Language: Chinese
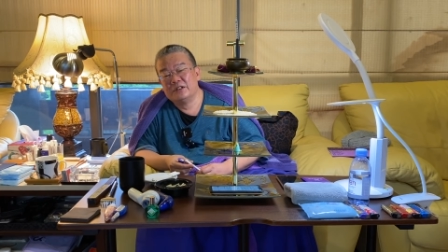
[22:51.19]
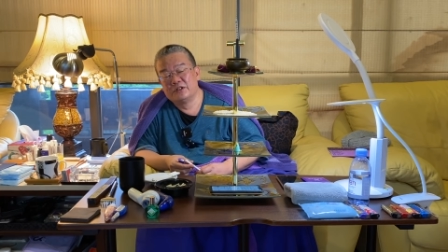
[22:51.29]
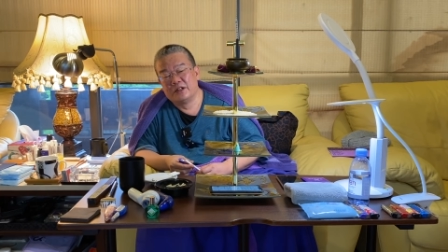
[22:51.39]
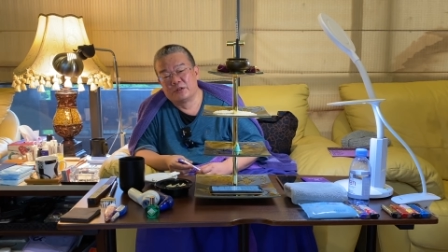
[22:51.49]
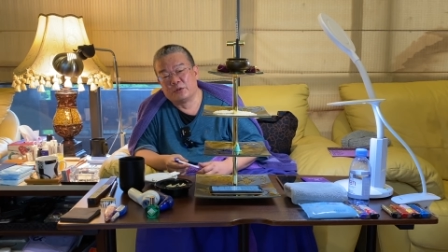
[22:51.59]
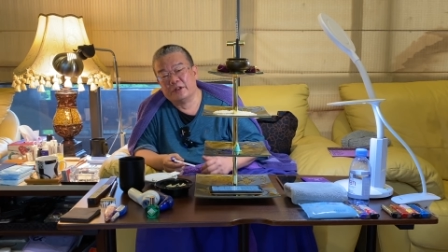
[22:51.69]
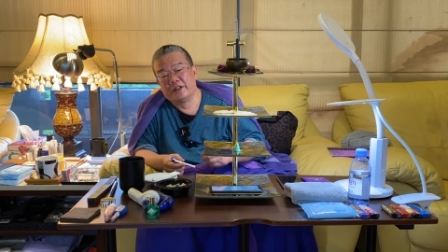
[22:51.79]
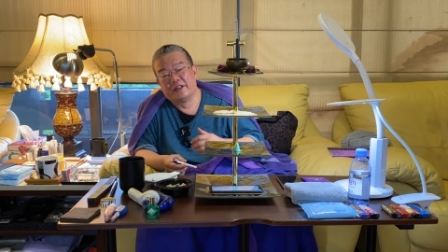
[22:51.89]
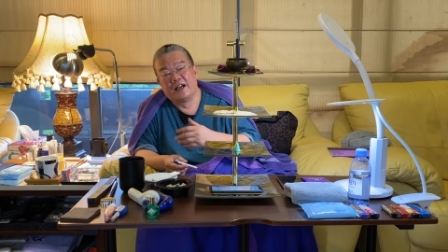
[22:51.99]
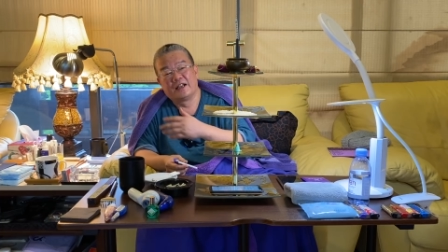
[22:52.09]
就像昨天
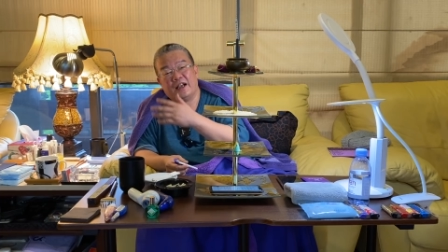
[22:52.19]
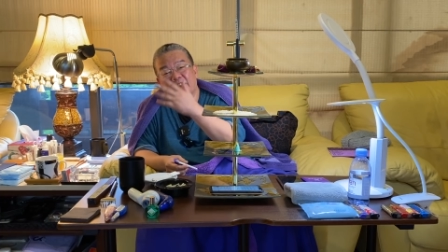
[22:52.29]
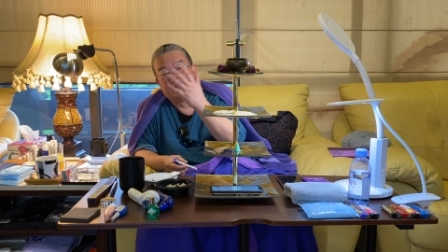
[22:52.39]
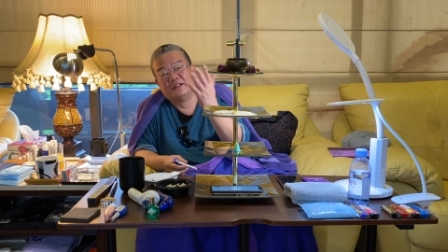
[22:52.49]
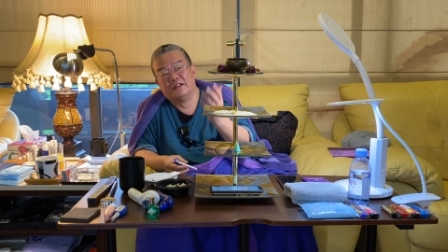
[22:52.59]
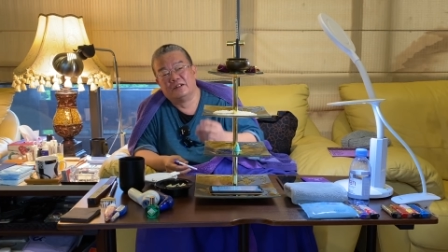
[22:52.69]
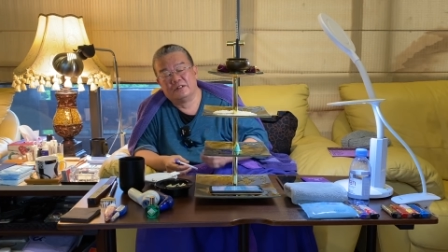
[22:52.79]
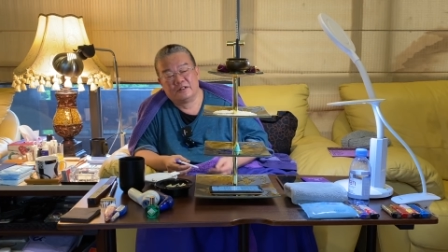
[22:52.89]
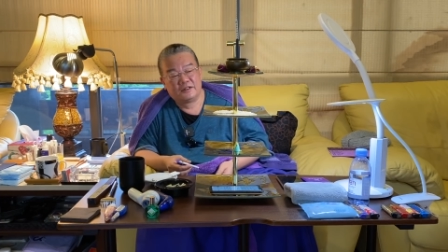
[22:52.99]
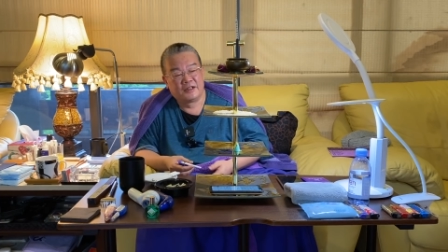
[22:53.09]
给大家看的啊，
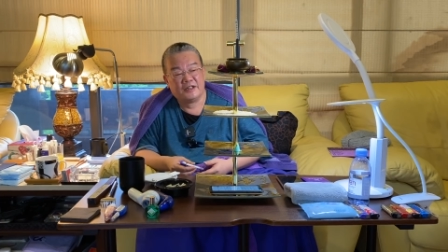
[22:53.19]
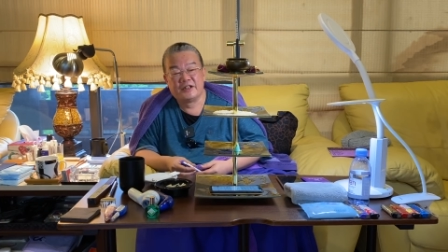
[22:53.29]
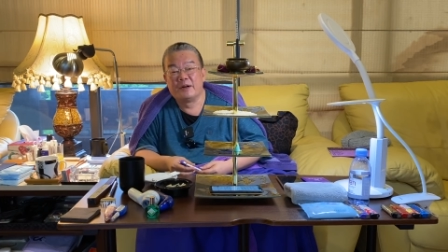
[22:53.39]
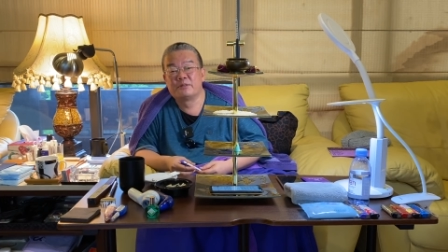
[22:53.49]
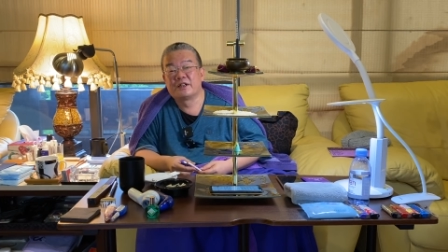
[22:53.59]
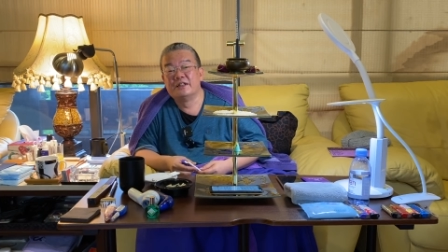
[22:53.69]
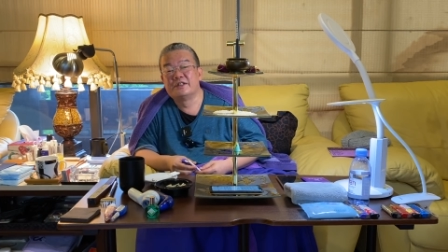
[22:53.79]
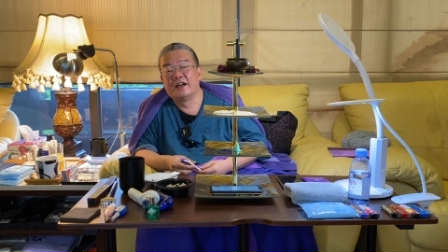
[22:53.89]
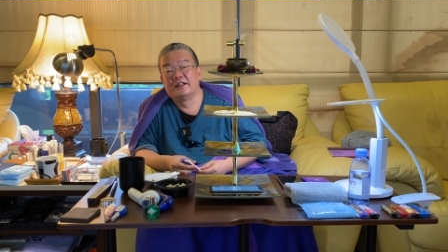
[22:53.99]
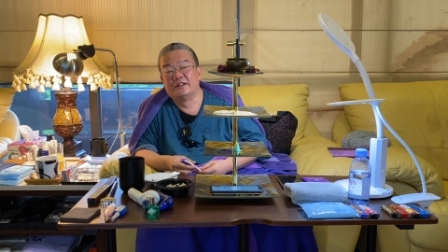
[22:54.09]
参加不参
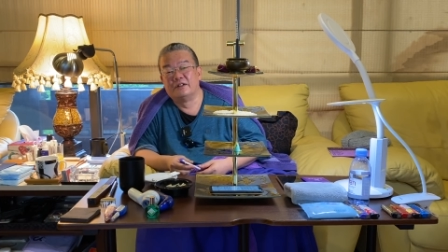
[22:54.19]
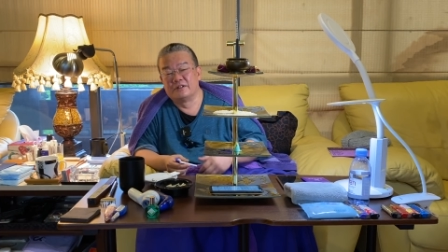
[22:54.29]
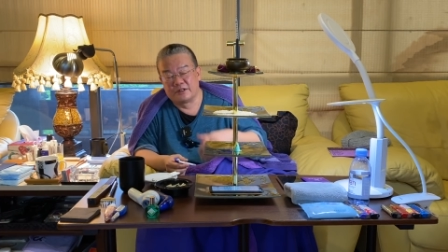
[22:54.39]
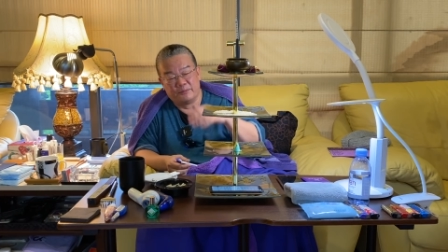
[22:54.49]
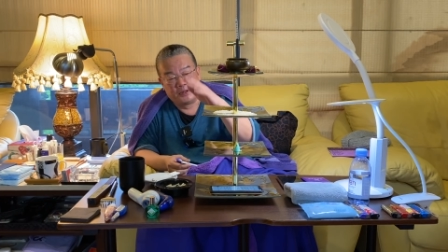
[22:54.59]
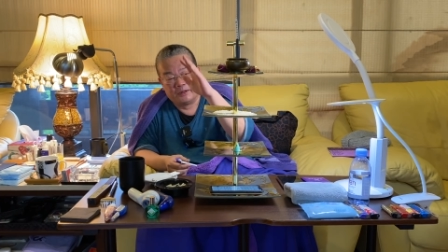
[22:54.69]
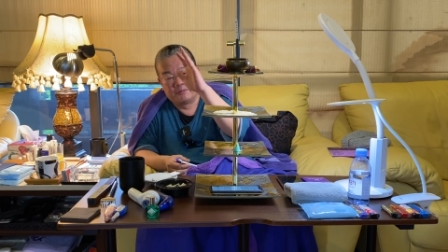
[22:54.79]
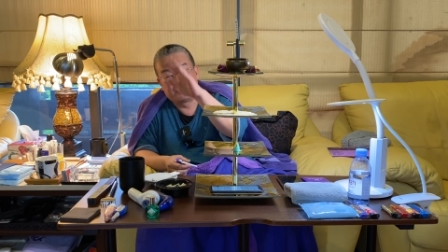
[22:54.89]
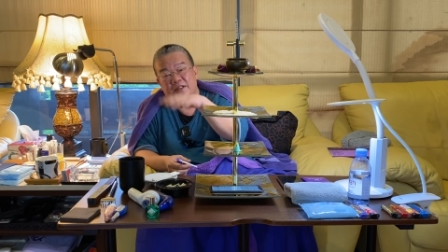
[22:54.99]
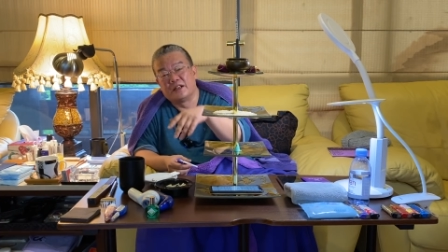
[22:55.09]
加的哦，整片人
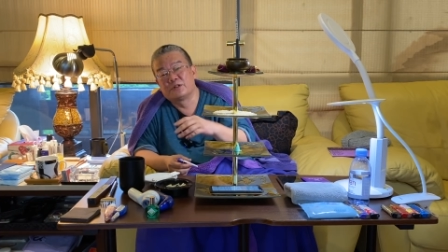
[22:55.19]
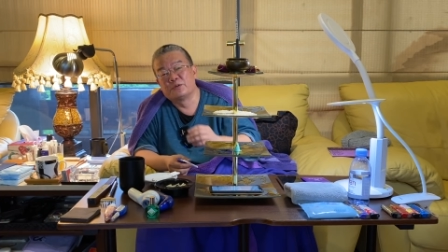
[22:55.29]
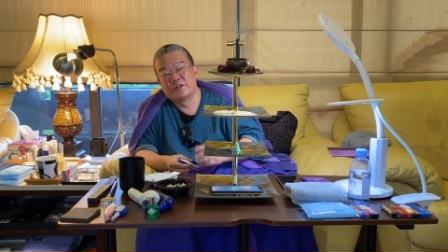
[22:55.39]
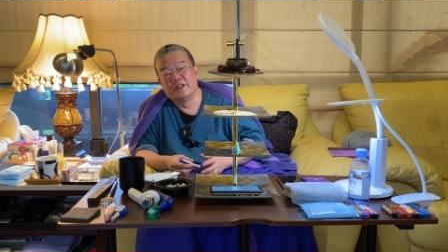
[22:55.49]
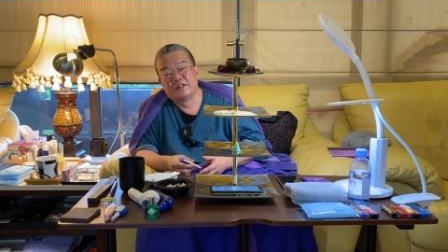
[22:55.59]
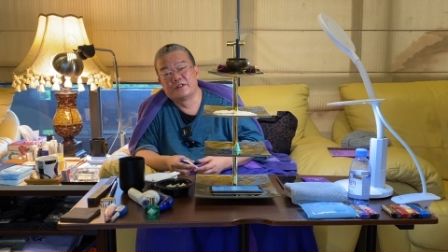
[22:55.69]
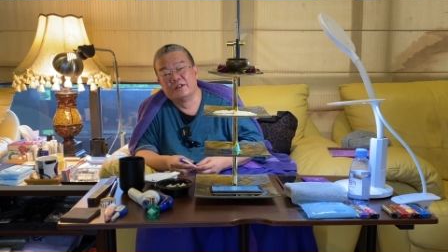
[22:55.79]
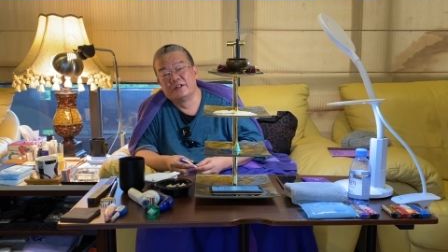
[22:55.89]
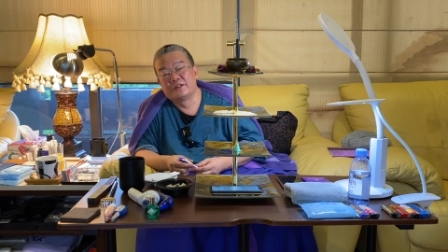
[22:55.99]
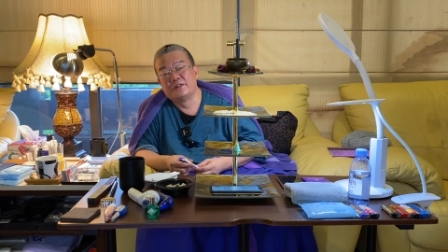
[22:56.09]
不参加出现的时候
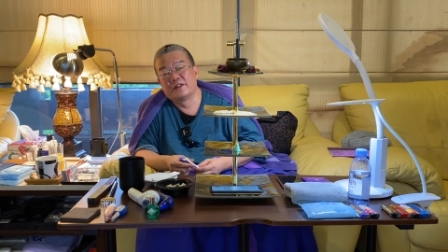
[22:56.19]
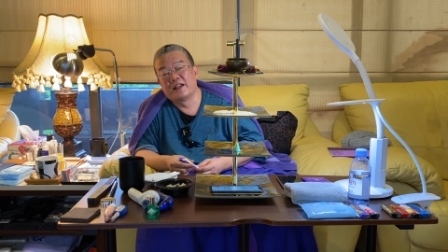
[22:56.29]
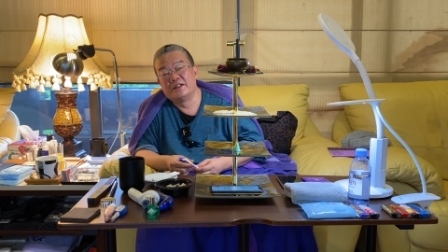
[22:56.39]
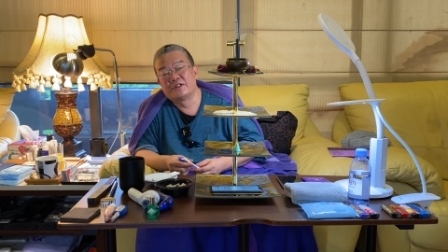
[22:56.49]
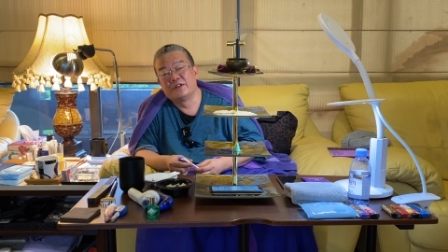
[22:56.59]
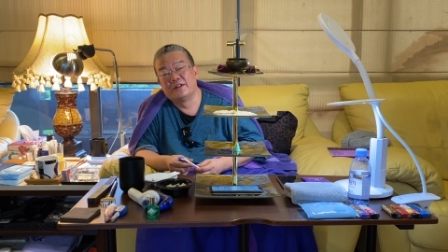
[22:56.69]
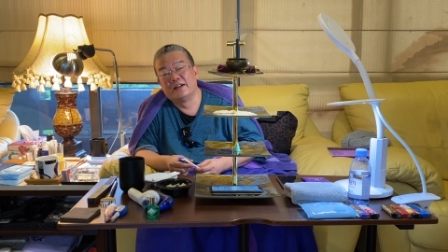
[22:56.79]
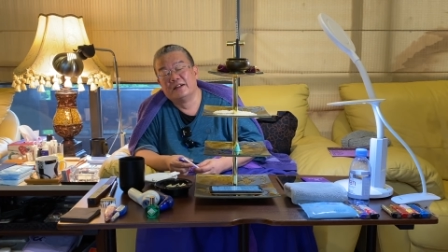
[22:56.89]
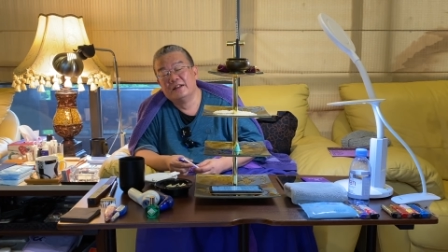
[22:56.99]
那时候的感受了。